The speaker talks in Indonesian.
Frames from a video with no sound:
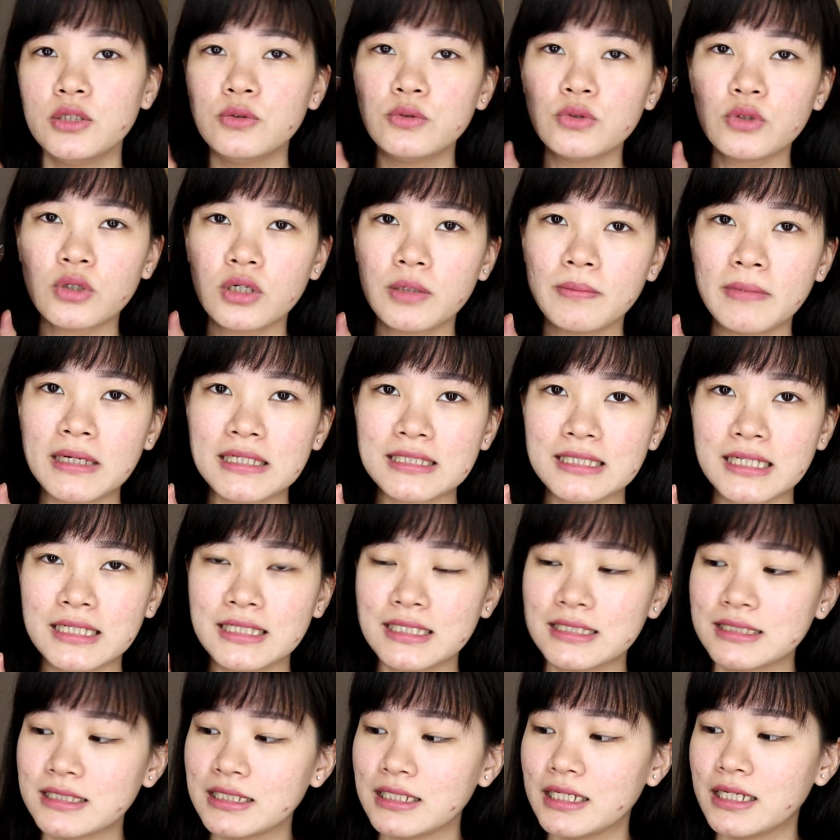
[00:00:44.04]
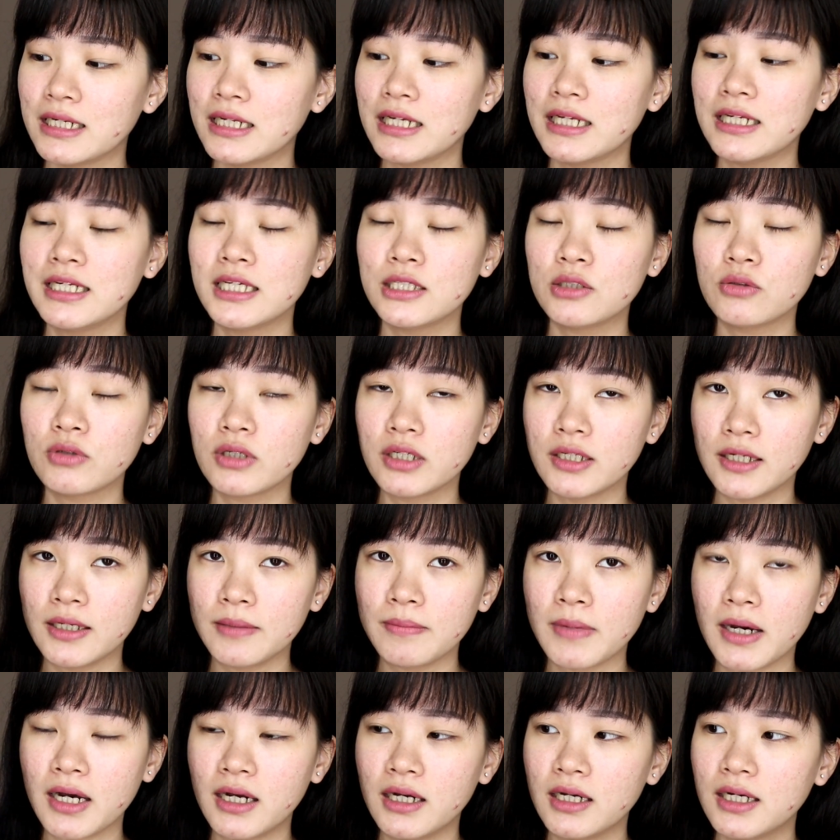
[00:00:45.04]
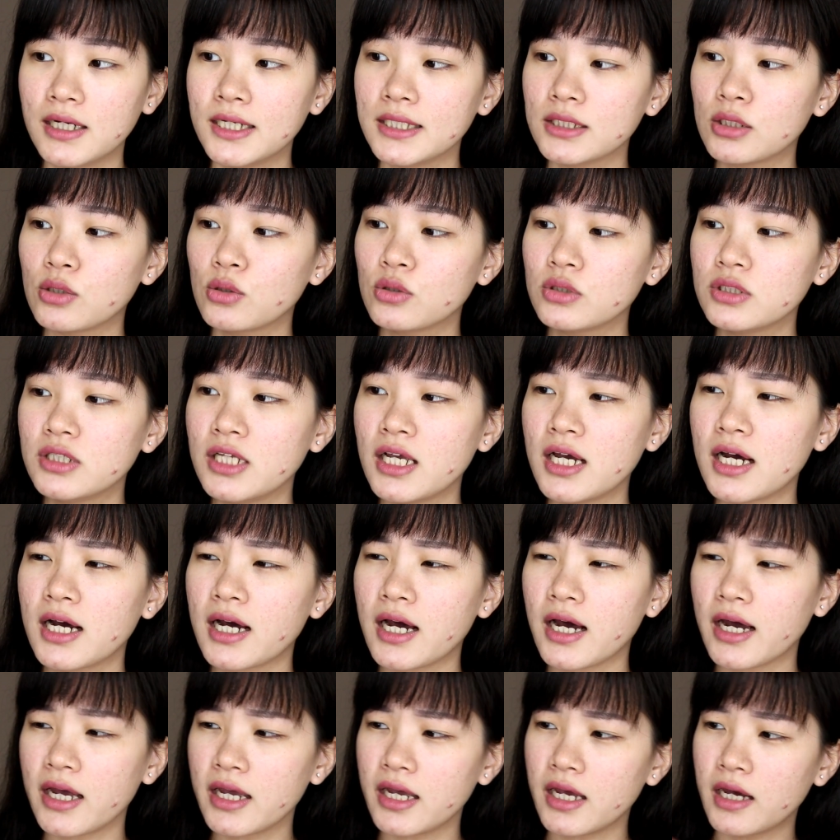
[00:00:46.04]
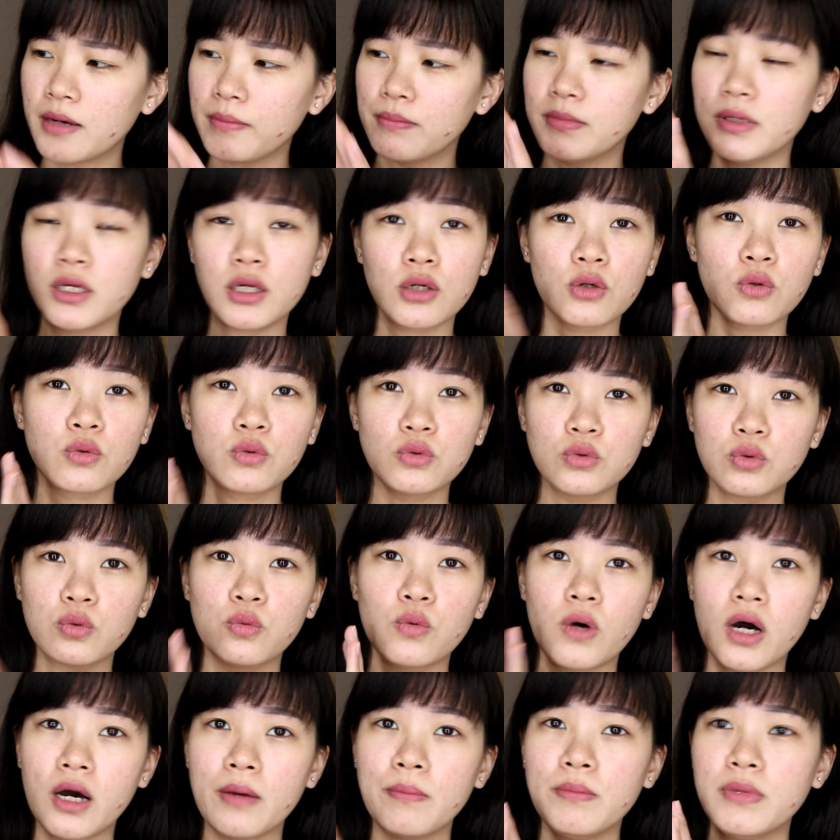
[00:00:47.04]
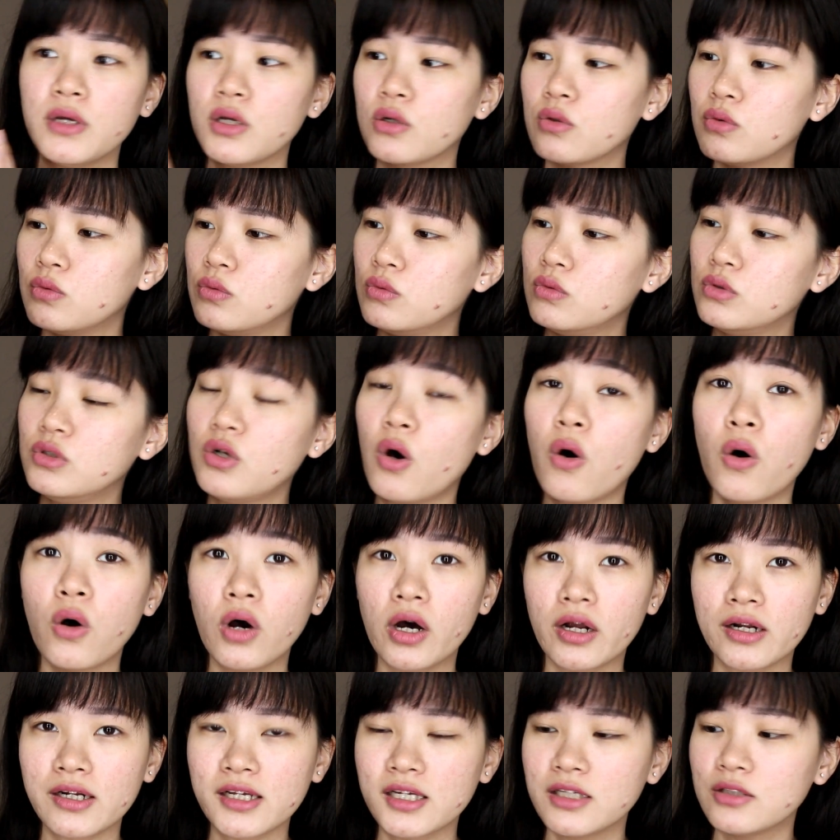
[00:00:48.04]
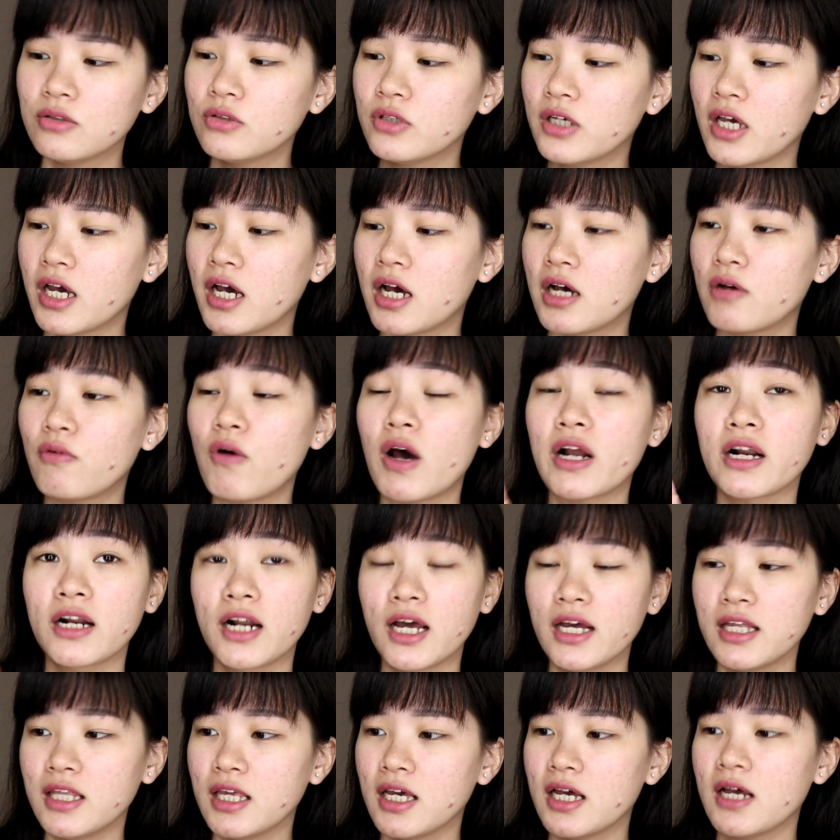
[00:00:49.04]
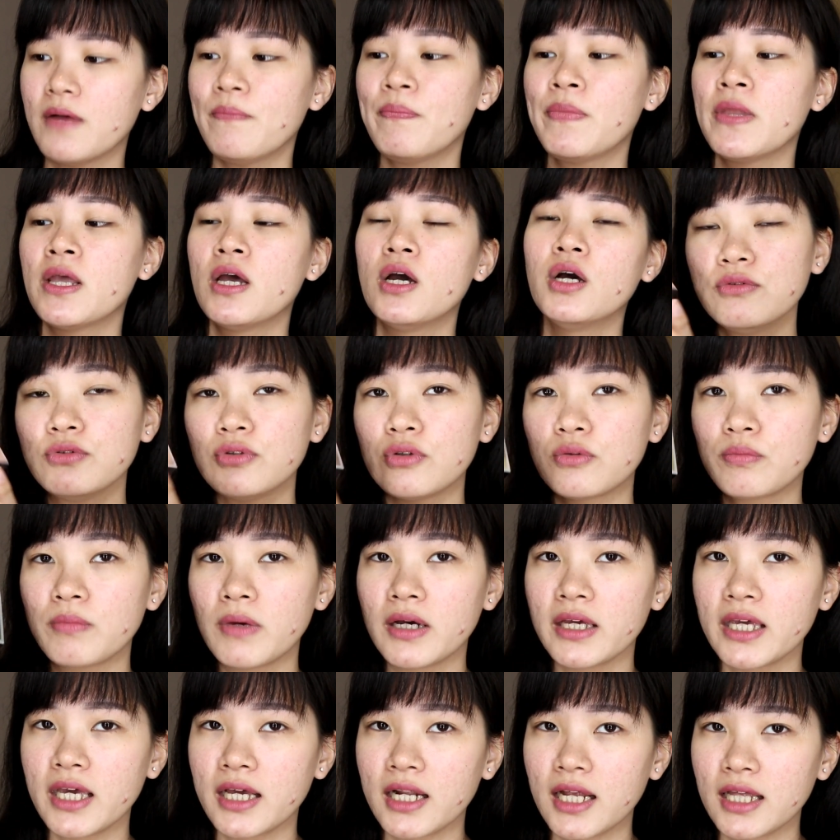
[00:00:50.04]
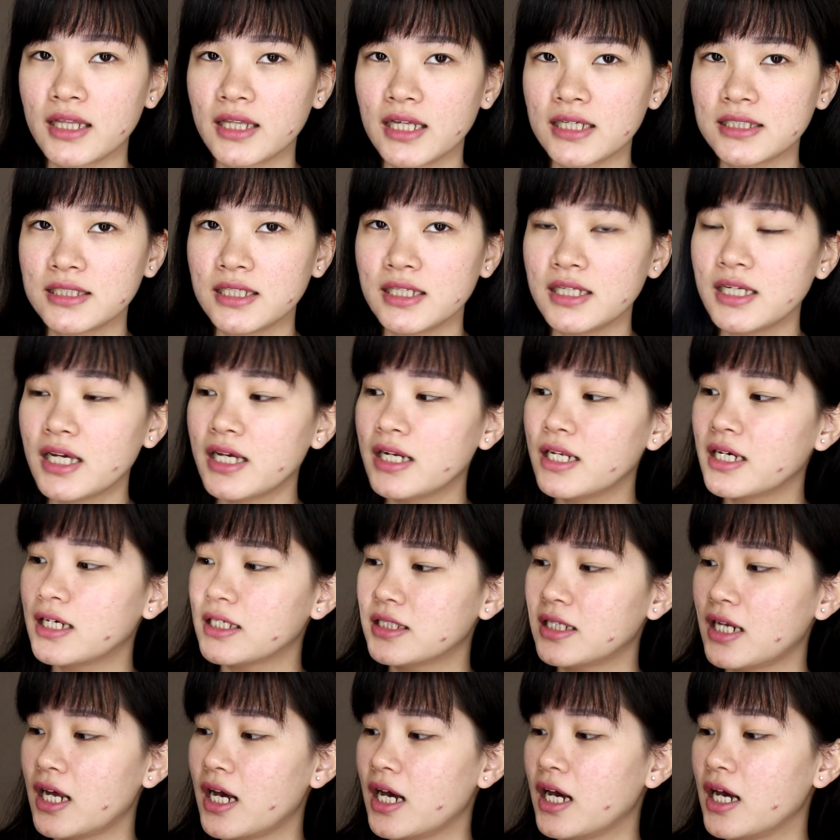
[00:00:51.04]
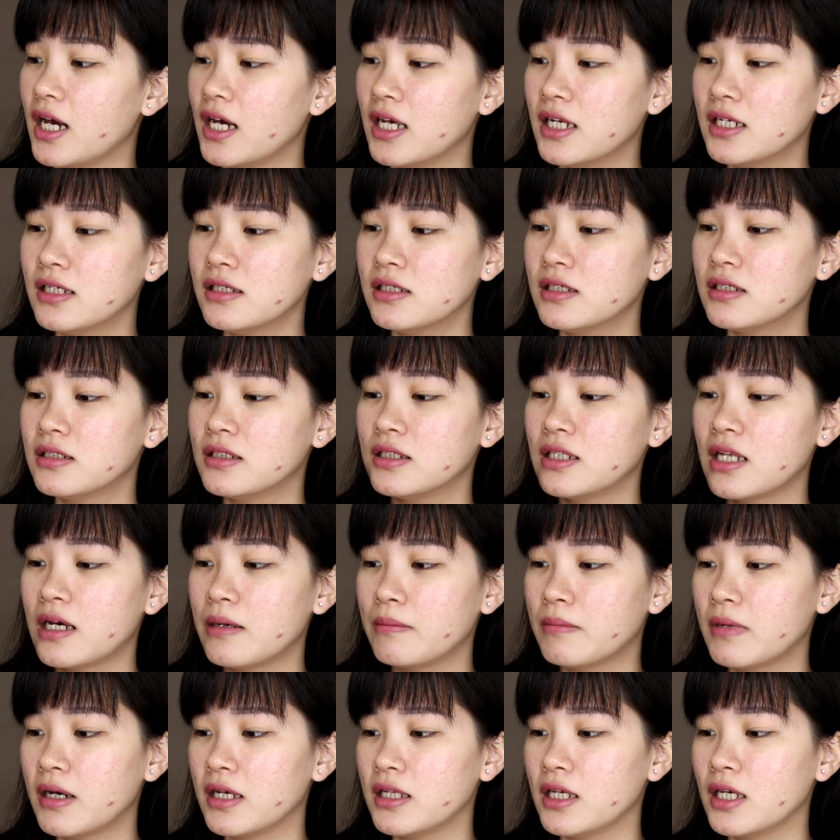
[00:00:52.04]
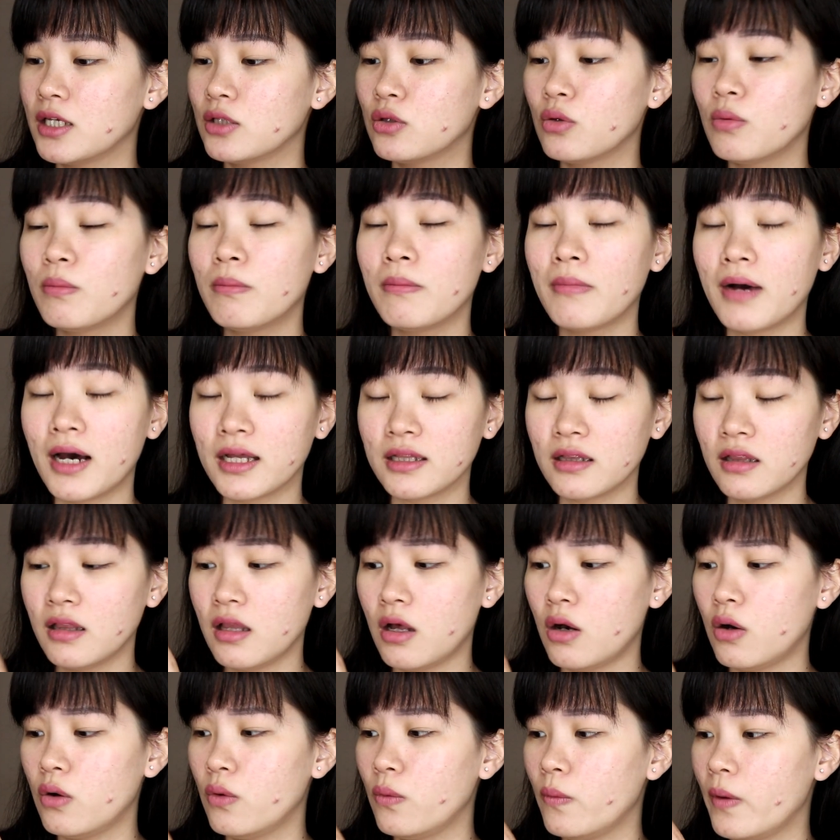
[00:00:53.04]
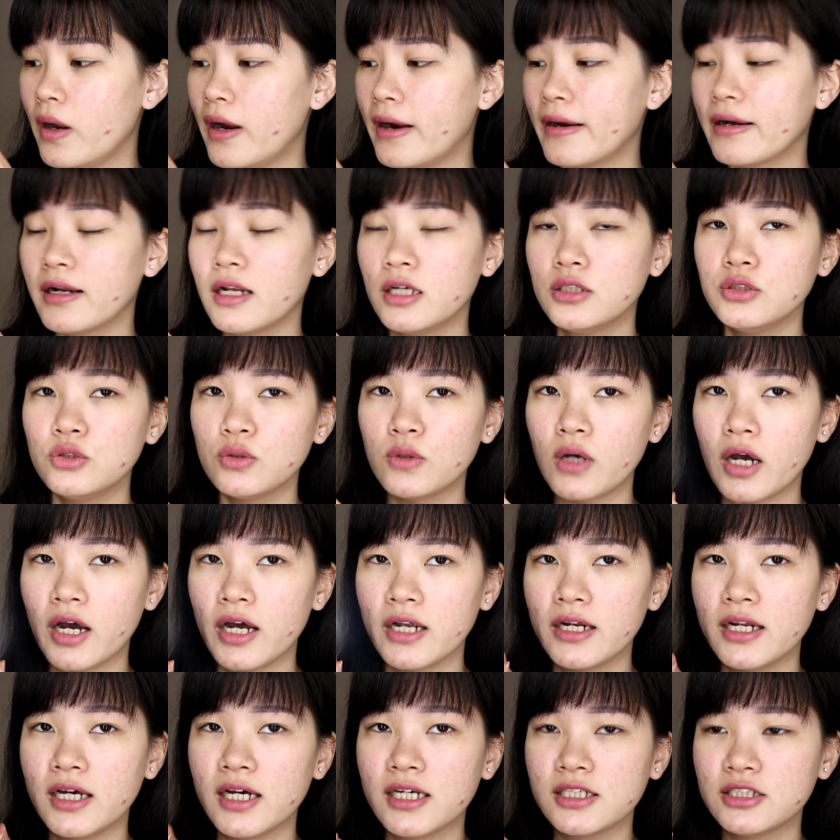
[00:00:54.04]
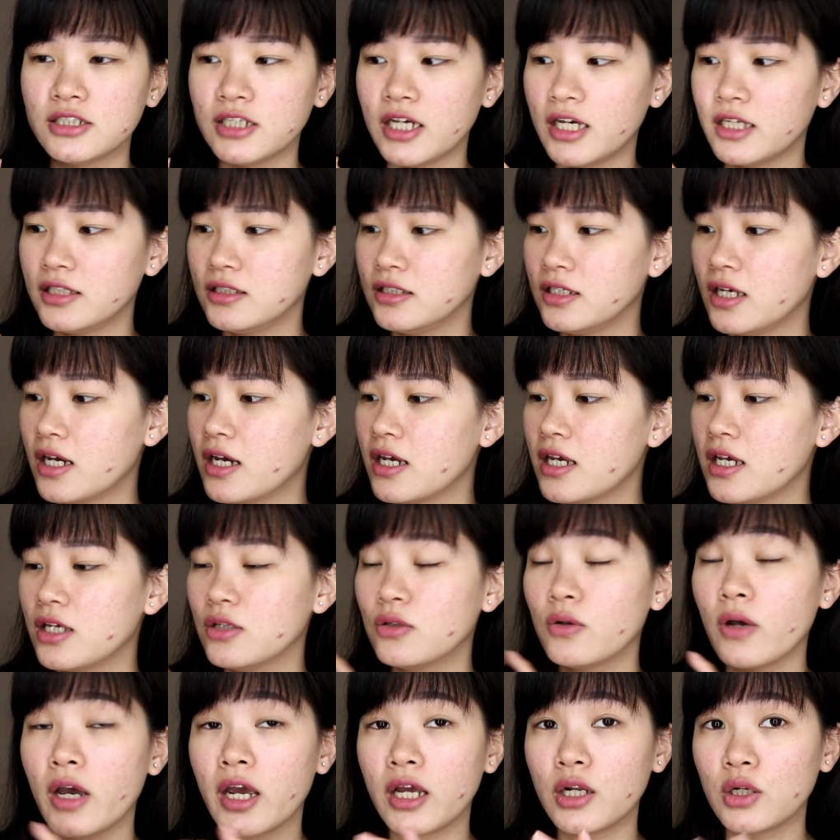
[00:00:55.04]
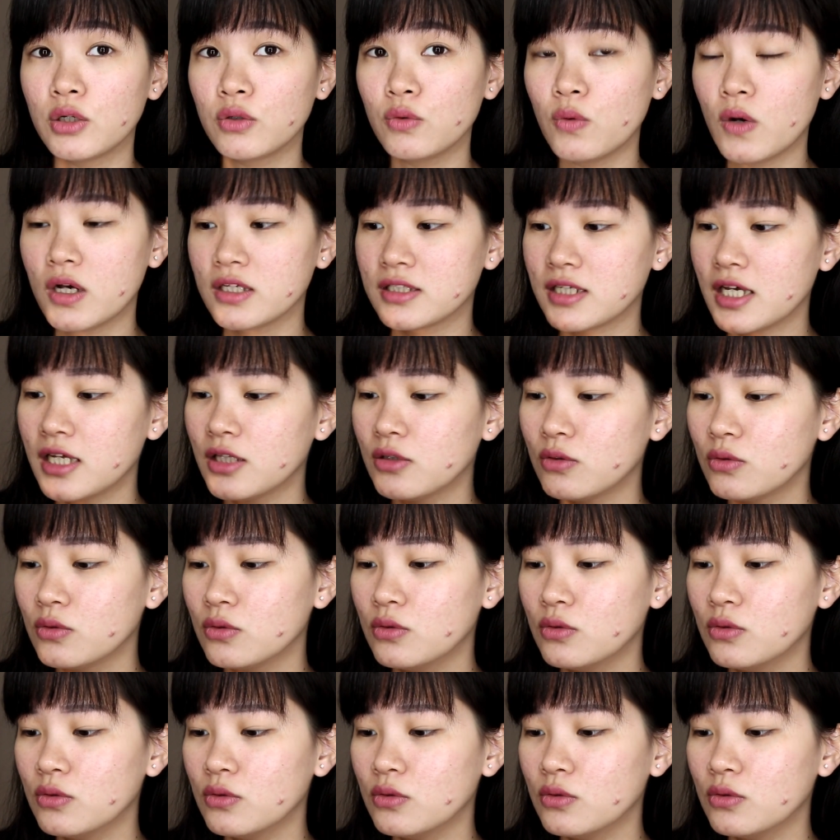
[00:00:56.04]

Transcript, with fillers: untuk kemasan kentangnya sendiri dia tuh gede banget terus dia kayak biru tua biru dongker gitu ya warnanya untuk bagian atas ini ada keterangan namanya itu matte longwear dan juga ada shade-nya yaitu N21